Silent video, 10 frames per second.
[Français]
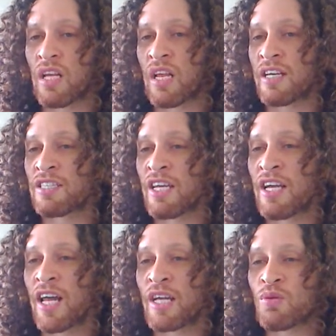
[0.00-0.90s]
Il
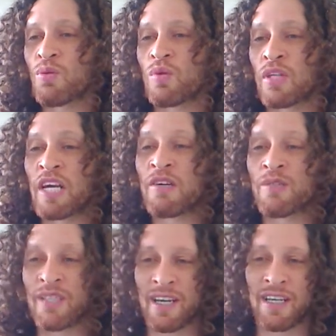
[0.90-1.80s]
restait là tout
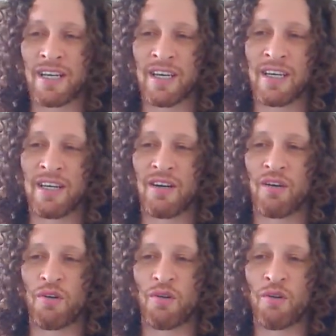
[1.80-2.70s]
déconcerté,
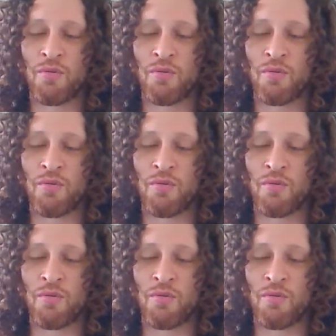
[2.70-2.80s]
le globe